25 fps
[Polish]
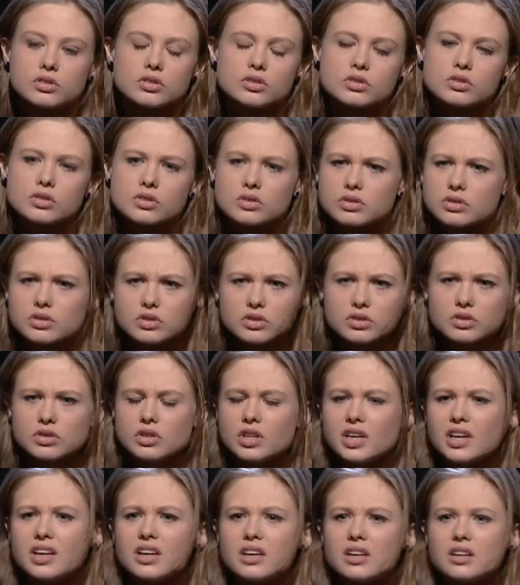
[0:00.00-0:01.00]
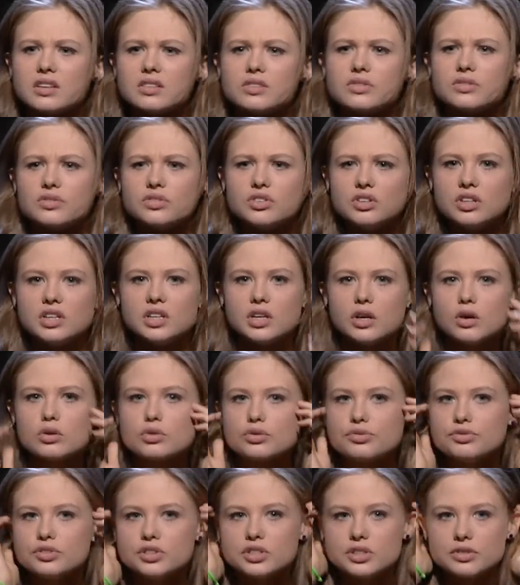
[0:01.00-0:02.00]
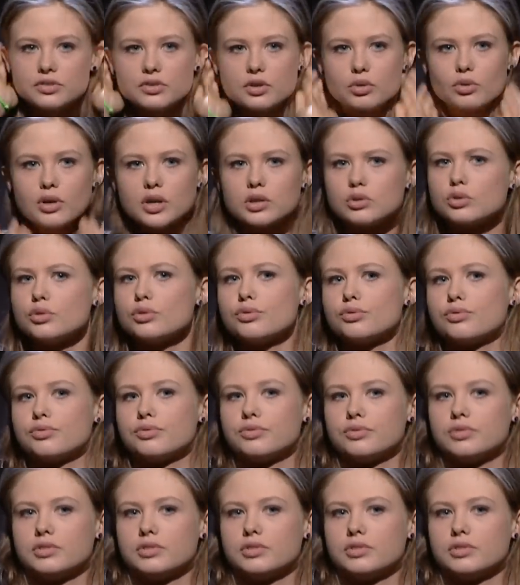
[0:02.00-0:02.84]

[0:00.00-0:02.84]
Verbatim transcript: Nie? Myślisz, że nie, da się tego uchronić? Nie, oczywiście wielu aktorów...